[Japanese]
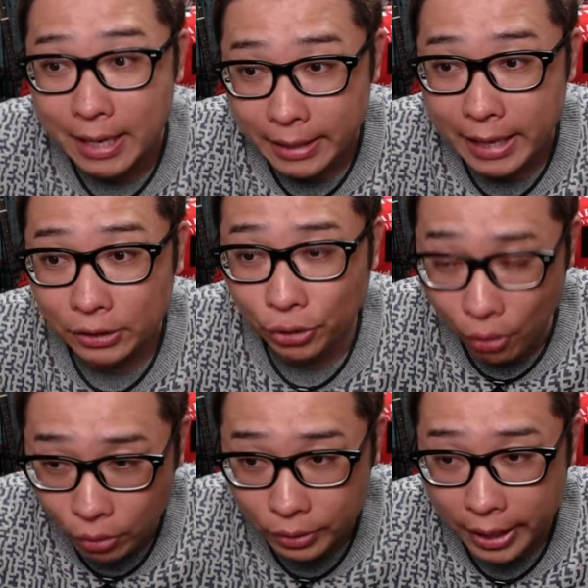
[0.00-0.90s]
で、
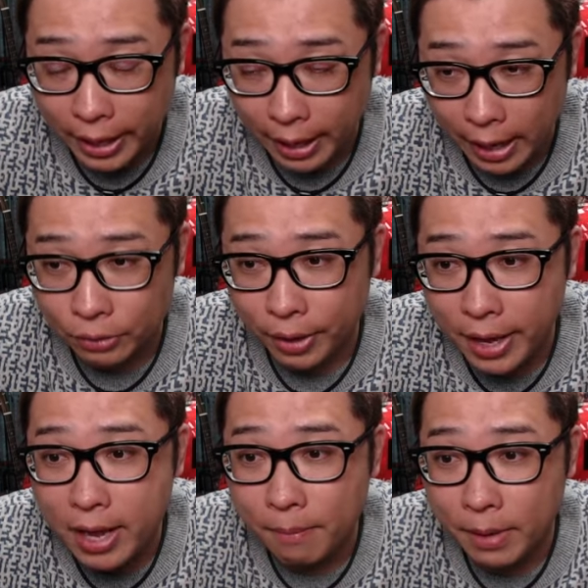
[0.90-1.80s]
ちょうどね、あの、
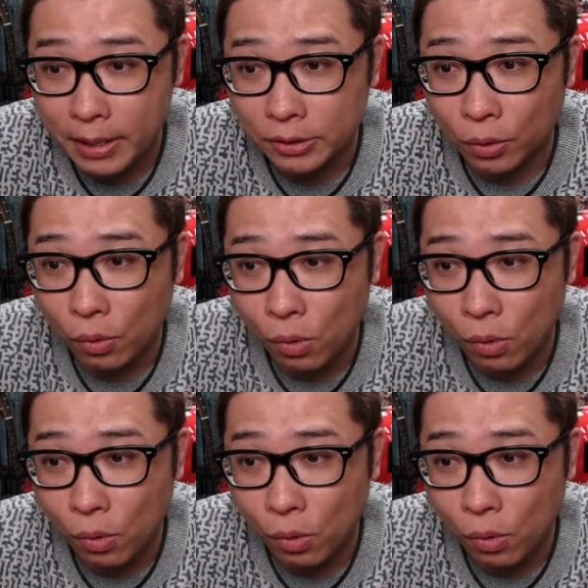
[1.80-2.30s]
ええ塩梅なんですよ。